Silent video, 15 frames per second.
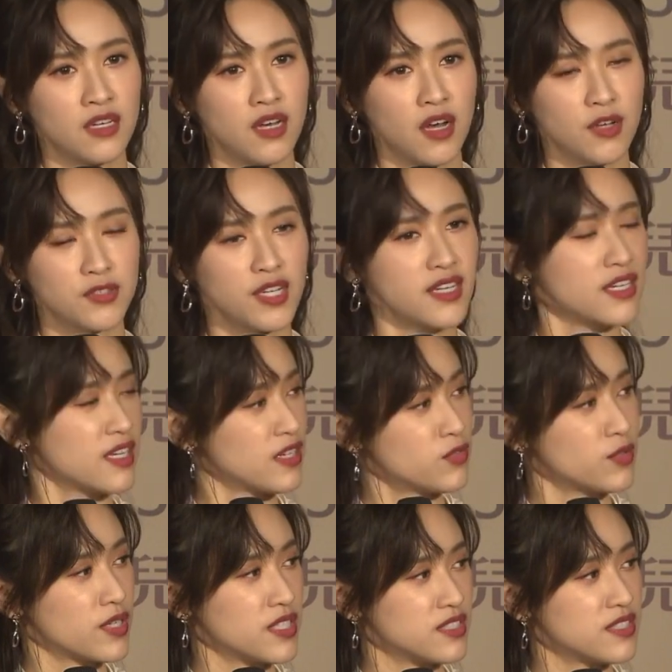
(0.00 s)
好像，哎，
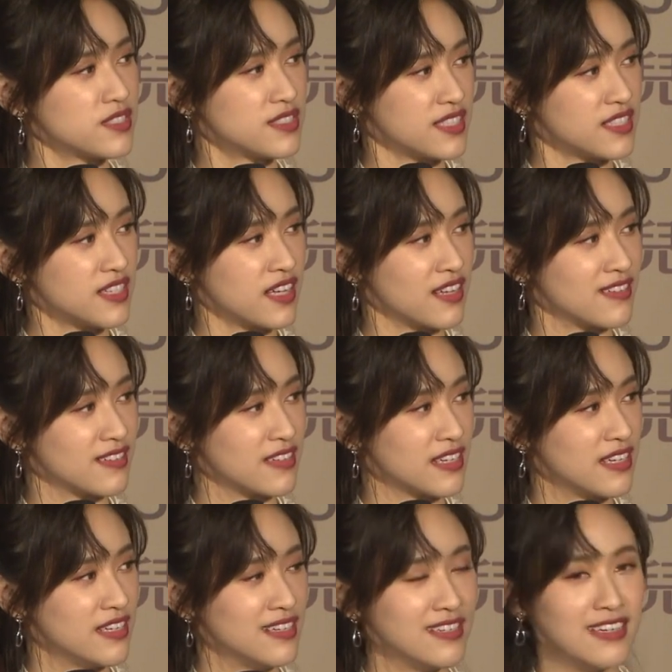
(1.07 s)
对，已经今年了
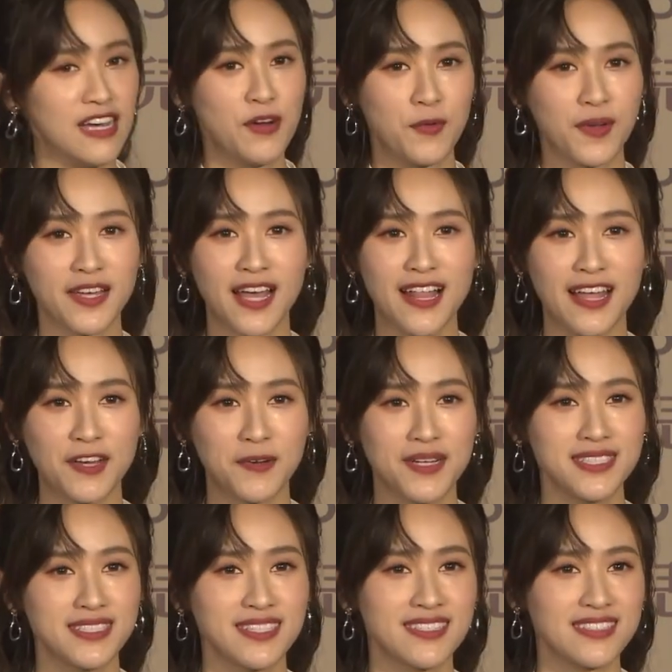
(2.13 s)
耶。我应该来关
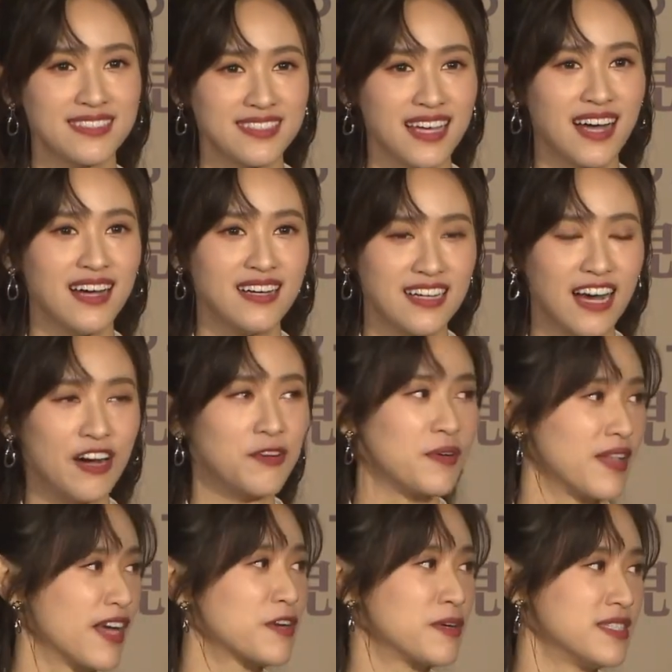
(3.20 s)
心一下，好，我
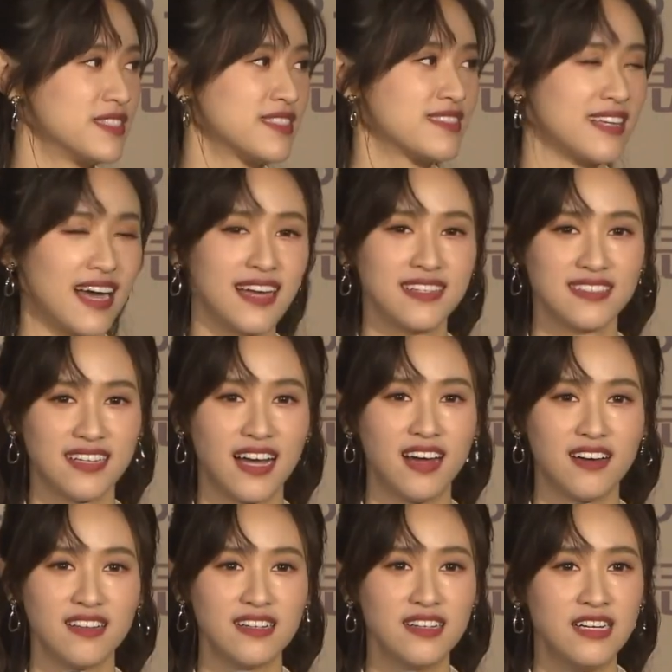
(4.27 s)
来关心他一下
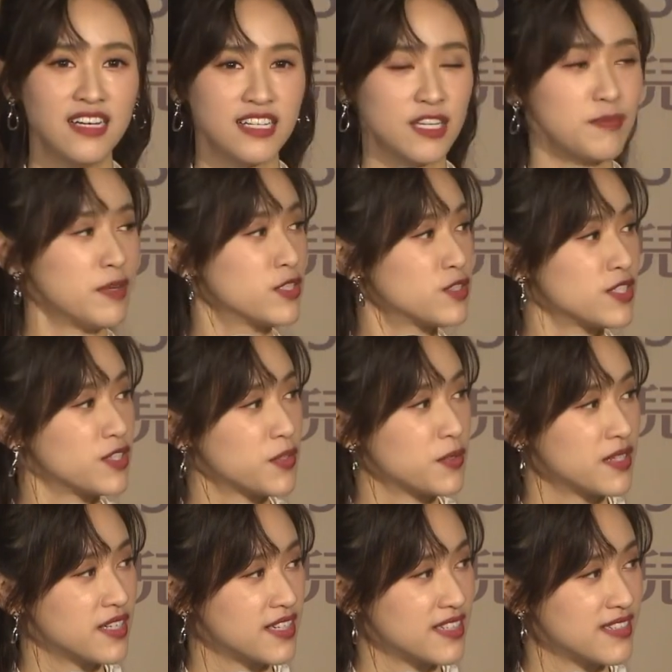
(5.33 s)
好了。你本身的婚
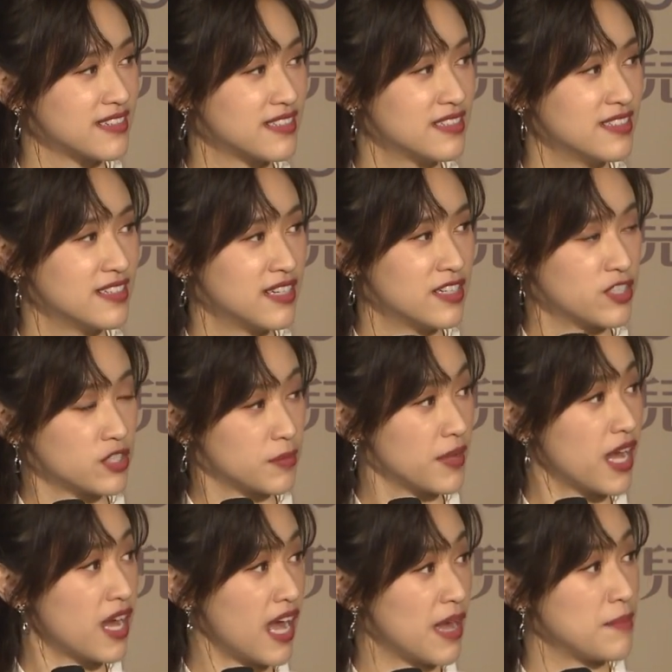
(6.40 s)
礼呢，怎么
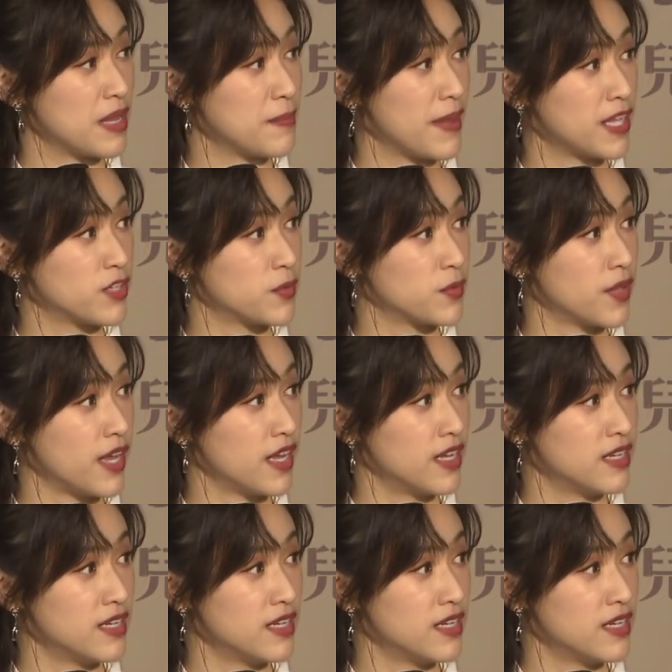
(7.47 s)
样？还没办对不对？